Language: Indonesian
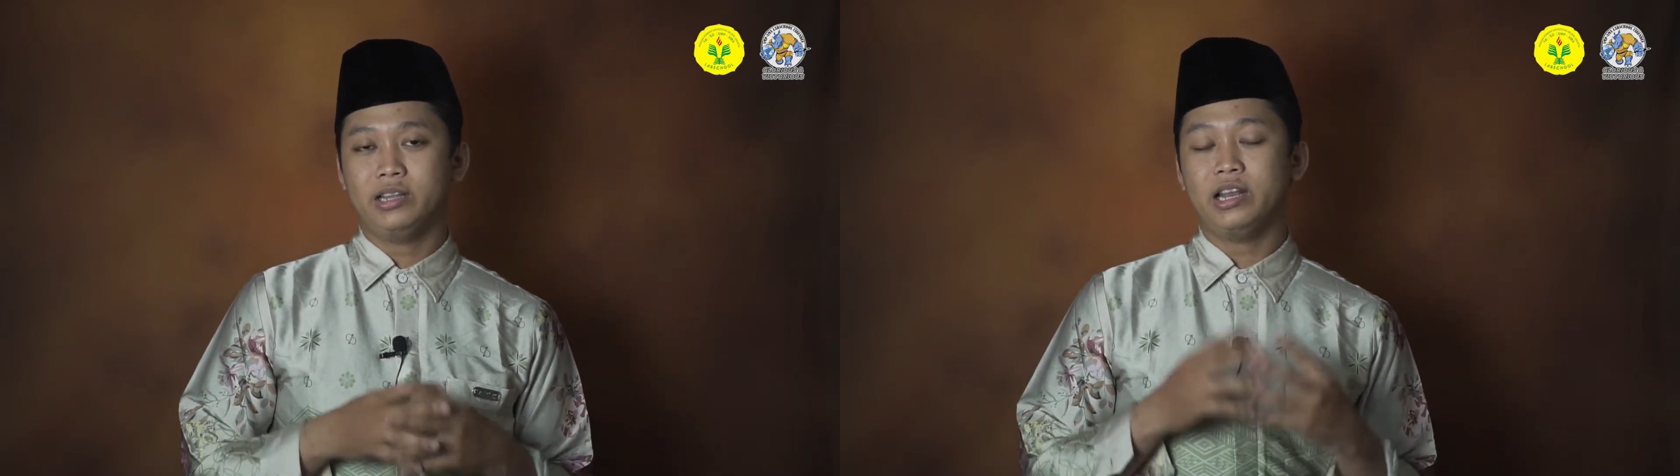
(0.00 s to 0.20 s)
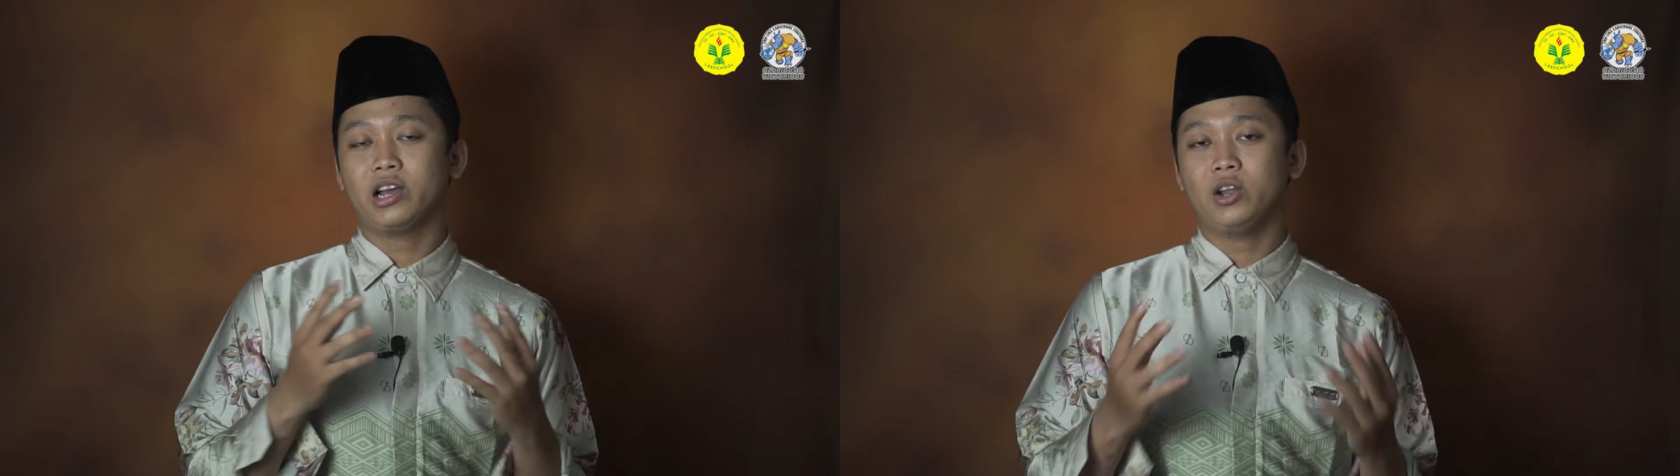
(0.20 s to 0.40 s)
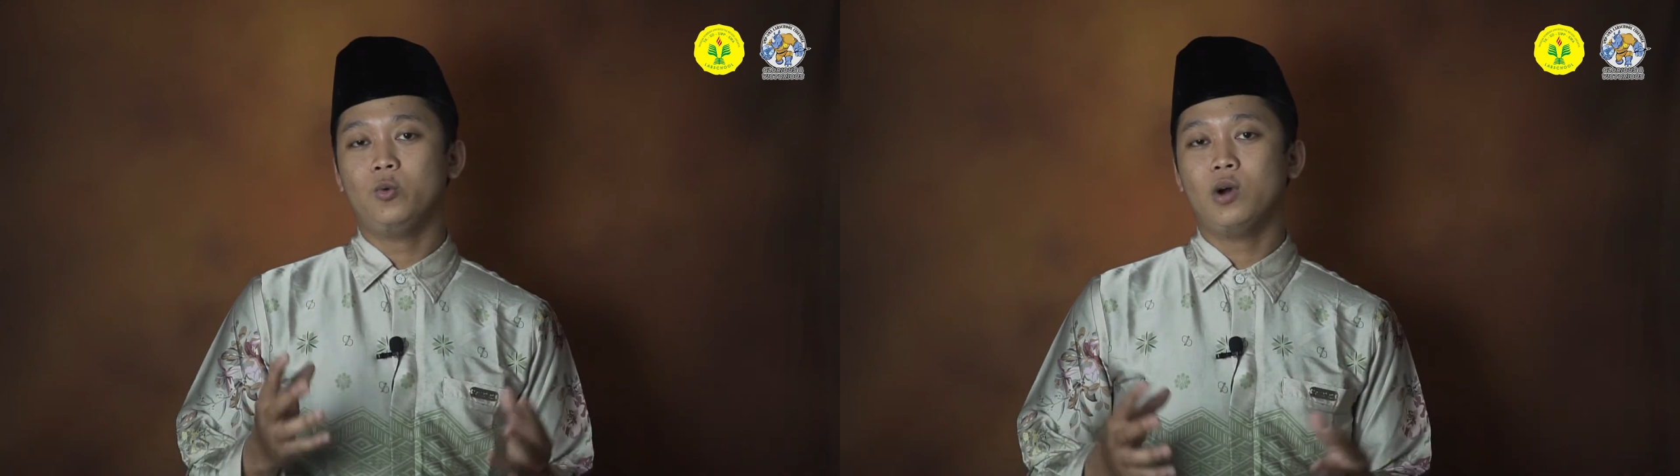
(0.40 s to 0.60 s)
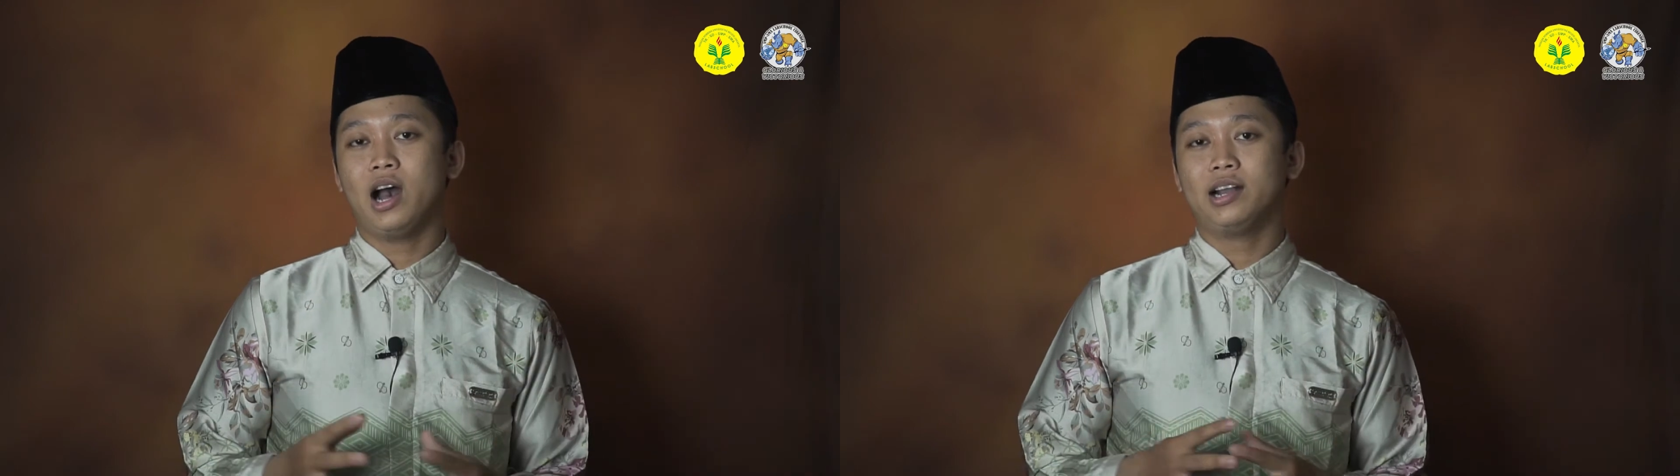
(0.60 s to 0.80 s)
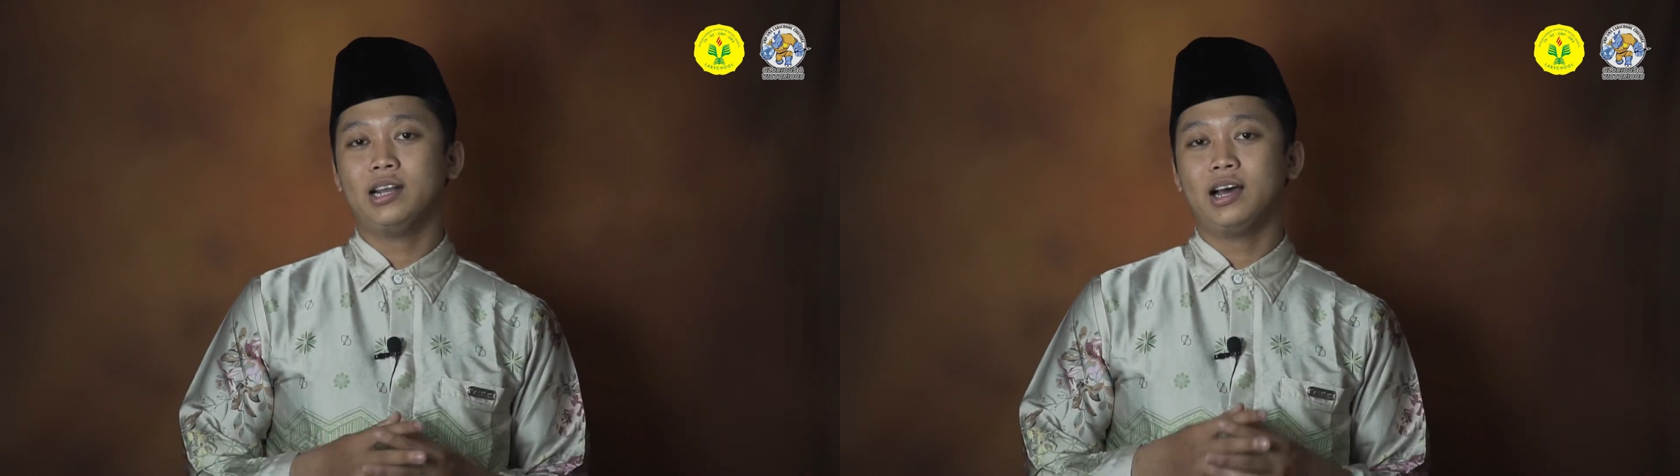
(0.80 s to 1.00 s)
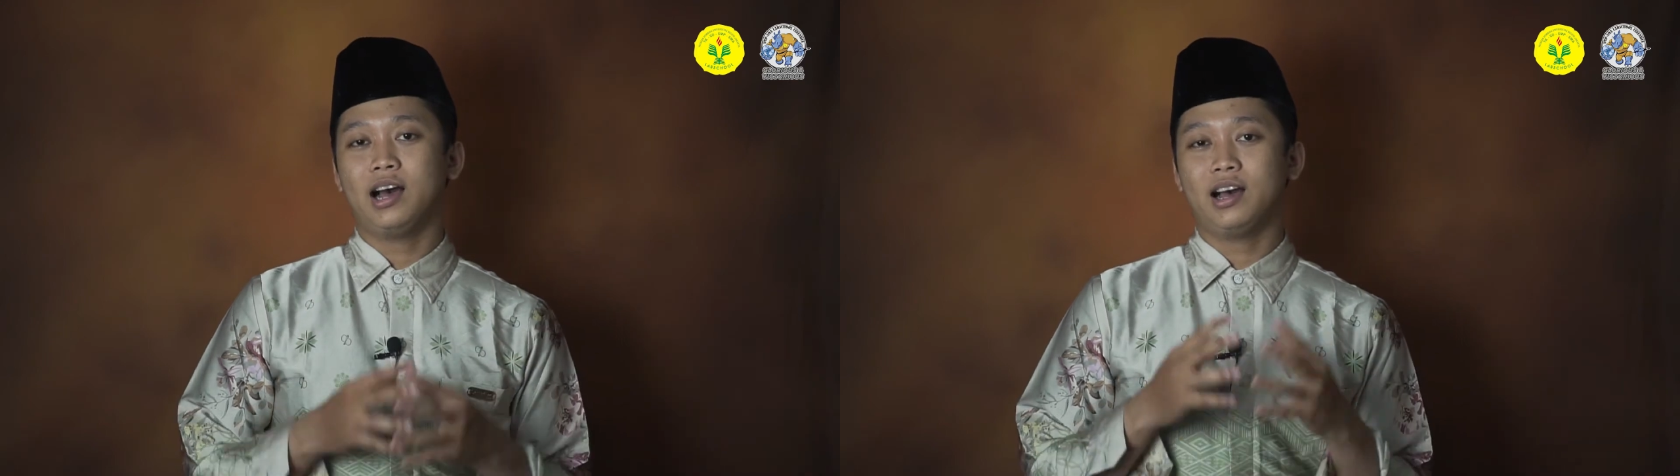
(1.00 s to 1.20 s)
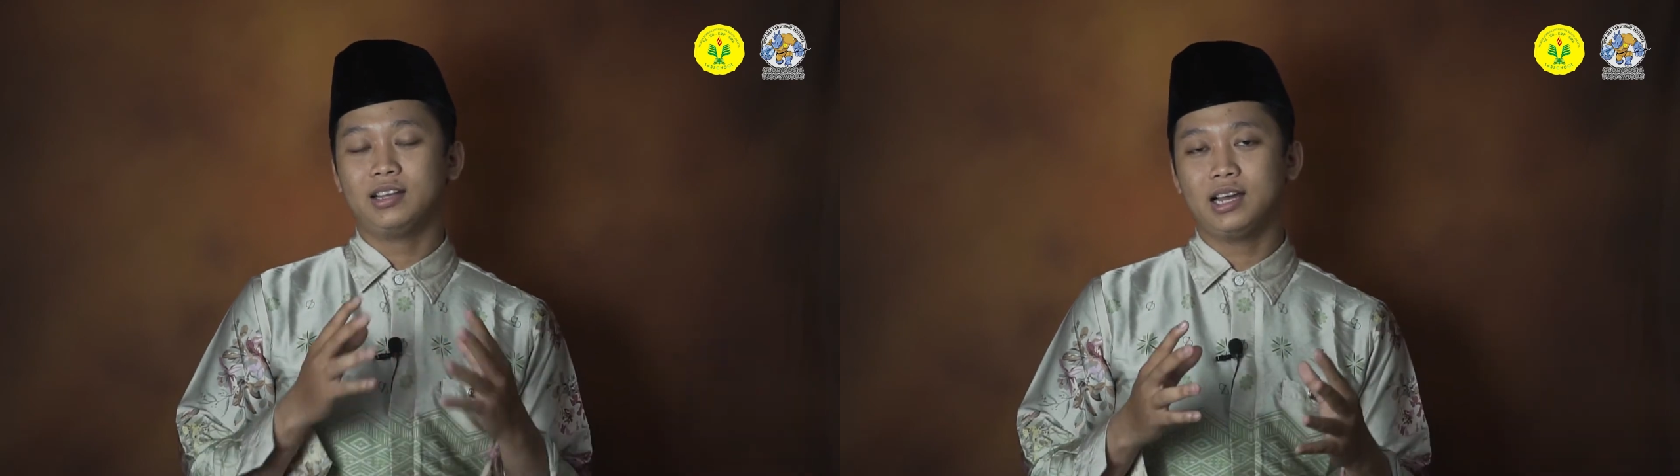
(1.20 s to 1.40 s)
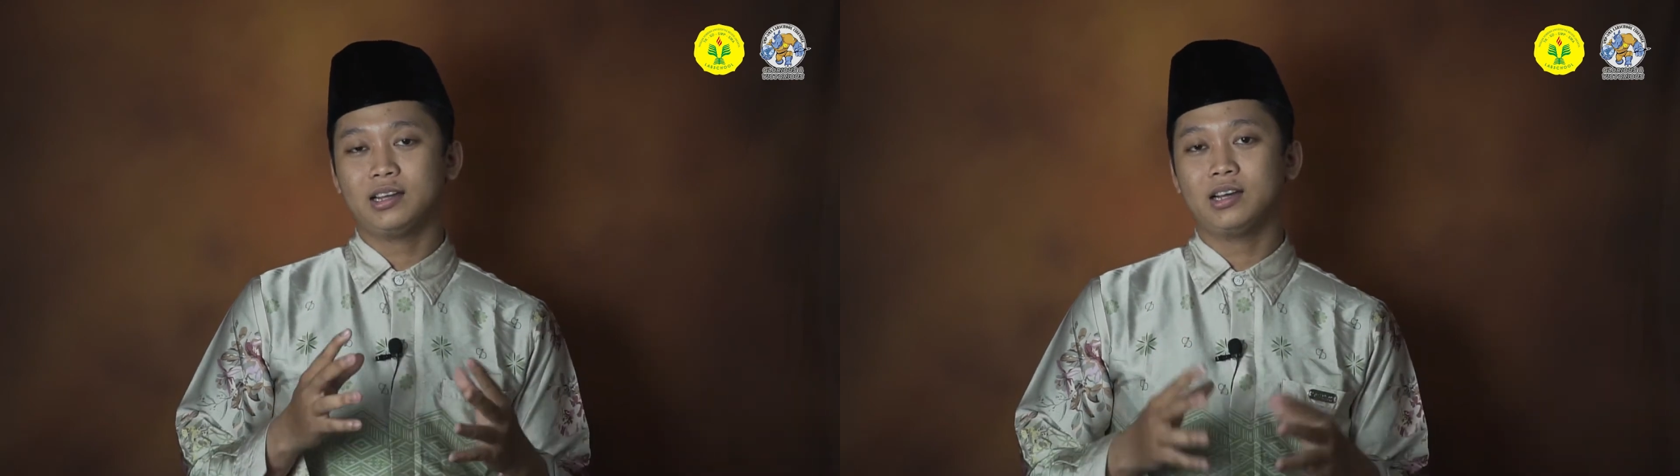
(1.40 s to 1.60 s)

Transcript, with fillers: dan yang kedua adalah akhlak